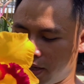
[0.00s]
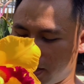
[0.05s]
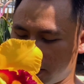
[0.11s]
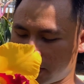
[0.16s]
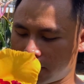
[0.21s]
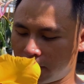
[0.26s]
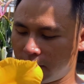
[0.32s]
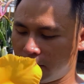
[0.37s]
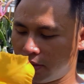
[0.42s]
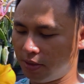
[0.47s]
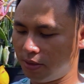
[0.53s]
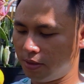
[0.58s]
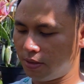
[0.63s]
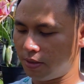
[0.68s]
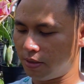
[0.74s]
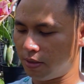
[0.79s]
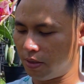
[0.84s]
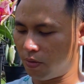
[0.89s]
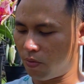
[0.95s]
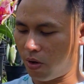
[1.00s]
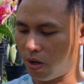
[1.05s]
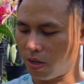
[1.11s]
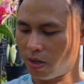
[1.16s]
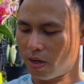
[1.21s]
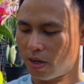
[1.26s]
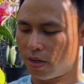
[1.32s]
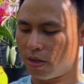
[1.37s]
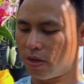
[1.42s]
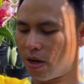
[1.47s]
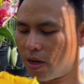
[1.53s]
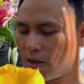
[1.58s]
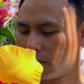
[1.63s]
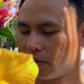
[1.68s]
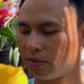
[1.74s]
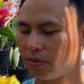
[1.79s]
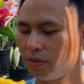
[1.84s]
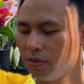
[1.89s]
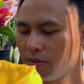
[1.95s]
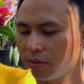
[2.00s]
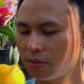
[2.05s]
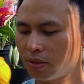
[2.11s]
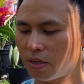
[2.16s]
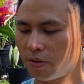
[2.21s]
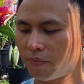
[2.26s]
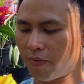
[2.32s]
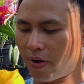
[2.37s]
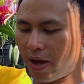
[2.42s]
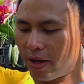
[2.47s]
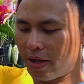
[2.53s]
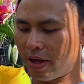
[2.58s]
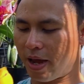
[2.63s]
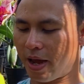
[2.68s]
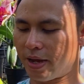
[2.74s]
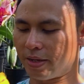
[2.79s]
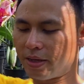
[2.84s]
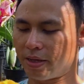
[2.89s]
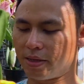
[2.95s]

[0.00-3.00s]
Tết, thì hoặc là nó nở trước Tết vài ngày,